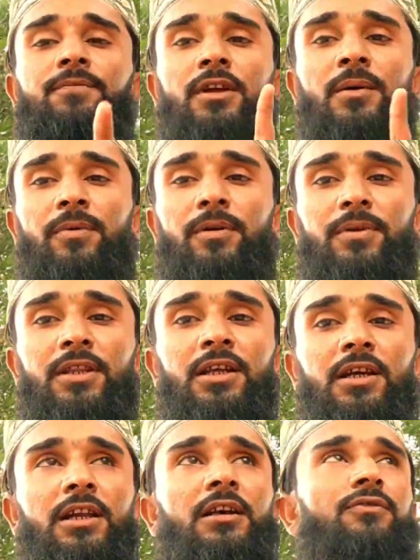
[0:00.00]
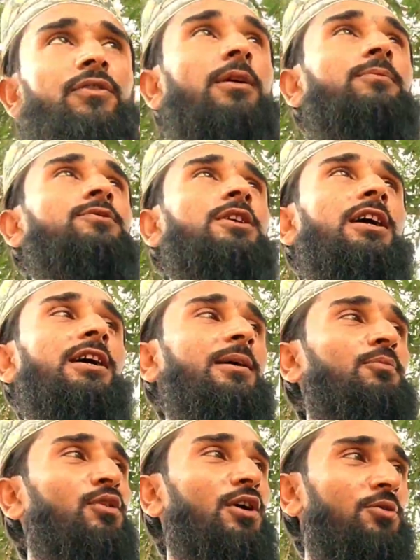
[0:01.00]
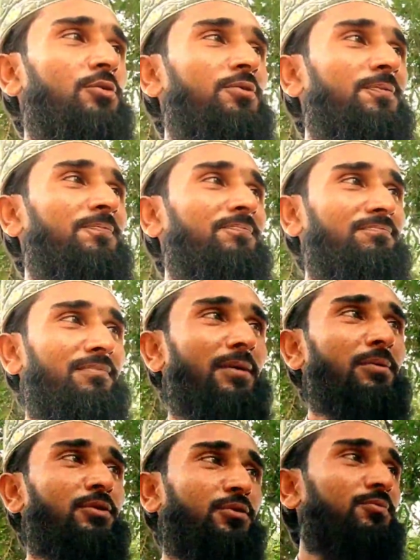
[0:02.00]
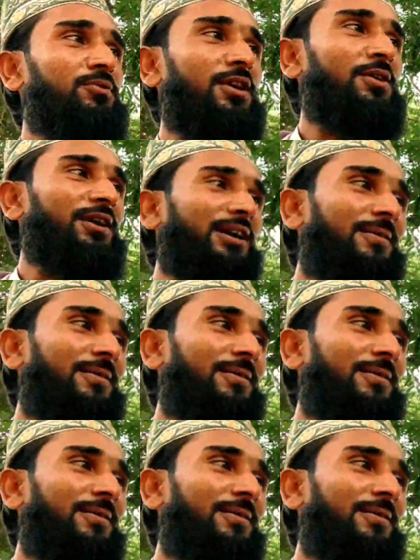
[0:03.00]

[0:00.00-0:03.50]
कपड़े बदली करके फिर हम जाएंगे बुआरू बबलू तुम चलोगे